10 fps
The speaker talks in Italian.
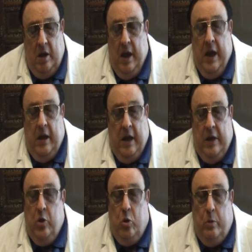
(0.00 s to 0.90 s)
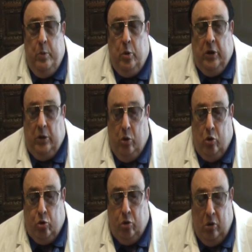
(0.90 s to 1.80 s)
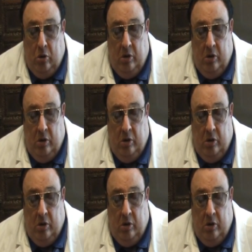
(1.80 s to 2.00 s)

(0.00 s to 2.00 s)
e io lo porto addosso